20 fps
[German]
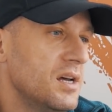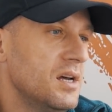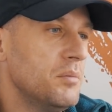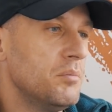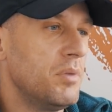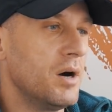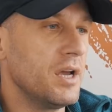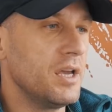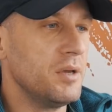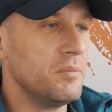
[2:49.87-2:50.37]

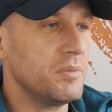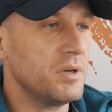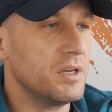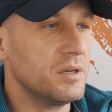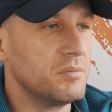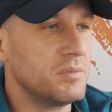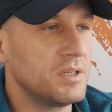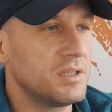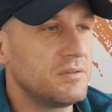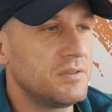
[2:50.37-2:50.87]
bei ihm
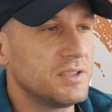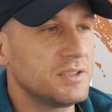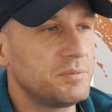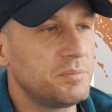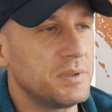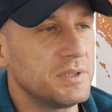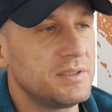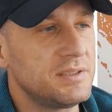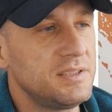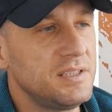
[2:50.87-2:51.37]
gemacht. Was
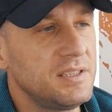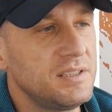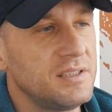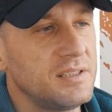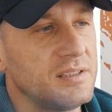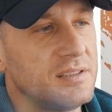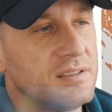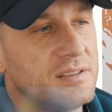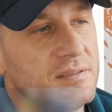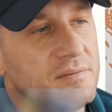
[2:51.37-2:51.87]
passiert
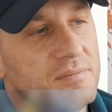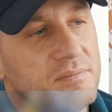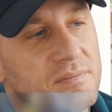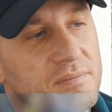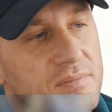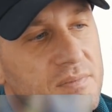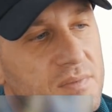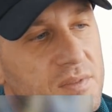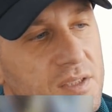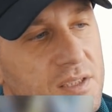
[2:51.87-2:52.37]
dann?
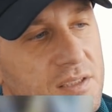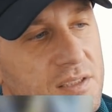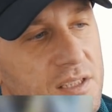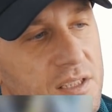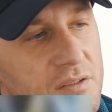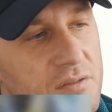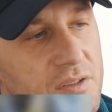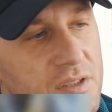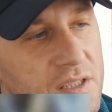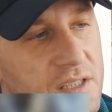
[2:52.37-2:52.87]
Das
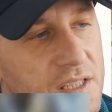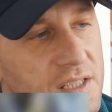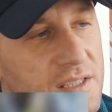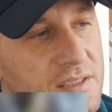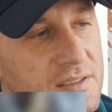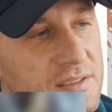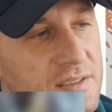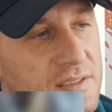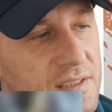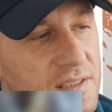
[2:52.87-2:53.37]
sehen wir
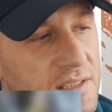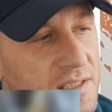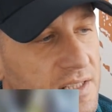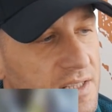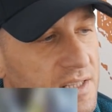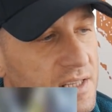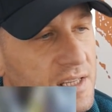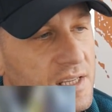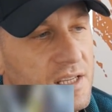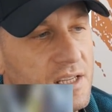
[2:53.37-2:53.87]
jetzt.
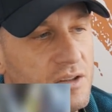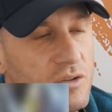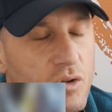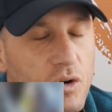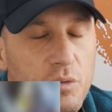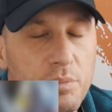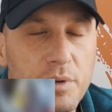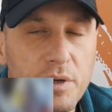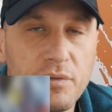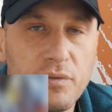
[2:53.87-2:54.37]

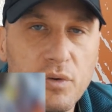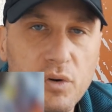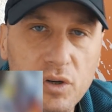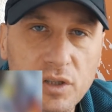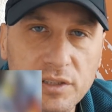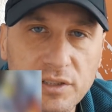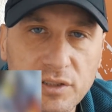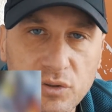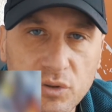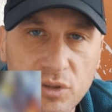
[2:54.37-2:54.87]
Noch bevor
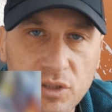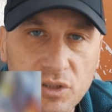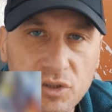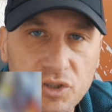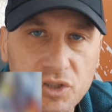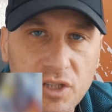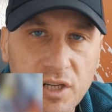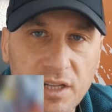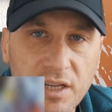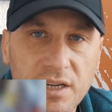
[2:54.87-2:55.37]
es zu dem
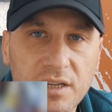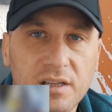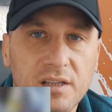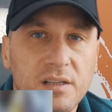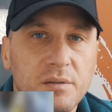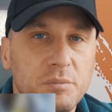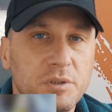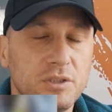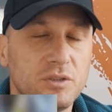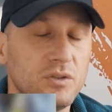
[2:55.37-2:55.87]
Schlag
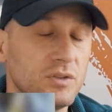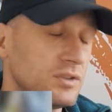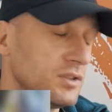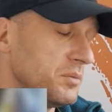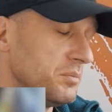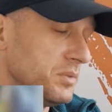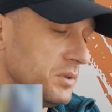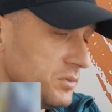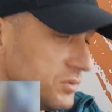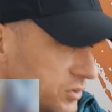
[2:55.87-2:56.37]

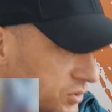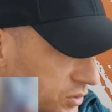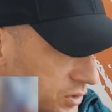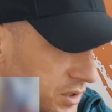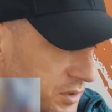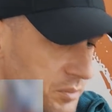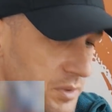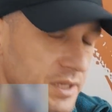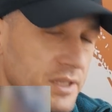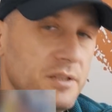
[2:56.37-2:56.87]
bzw. zu
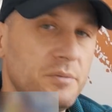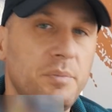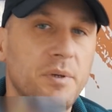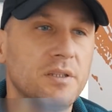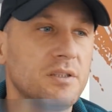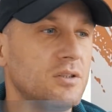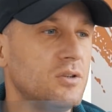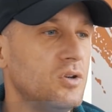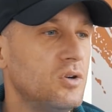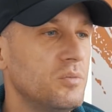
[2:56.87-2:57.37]
dem
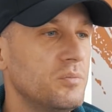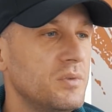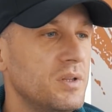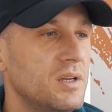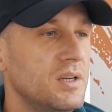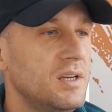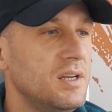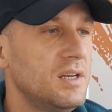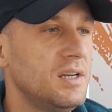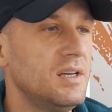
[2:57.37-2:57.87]
Headpad kommt,
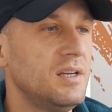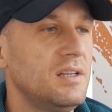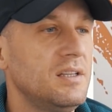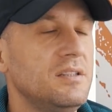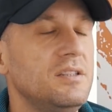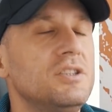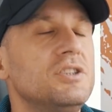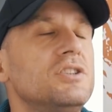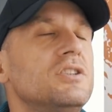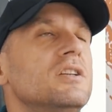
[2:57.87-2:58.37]

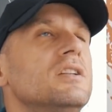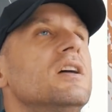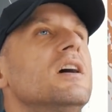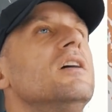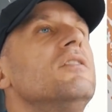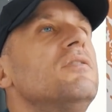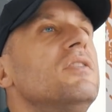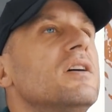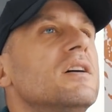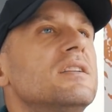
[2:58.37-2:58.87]
der steht
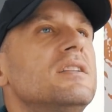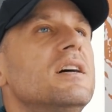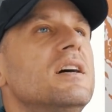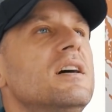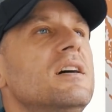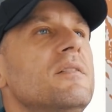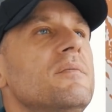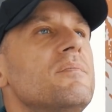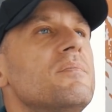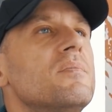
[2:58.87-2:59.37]
einfach
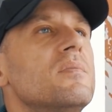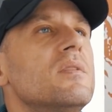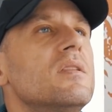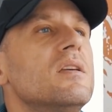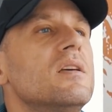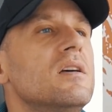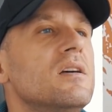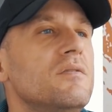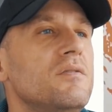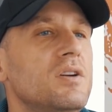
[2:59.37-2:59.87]
da,
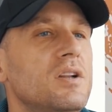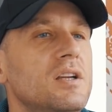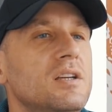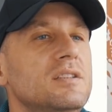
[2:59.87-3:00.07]
will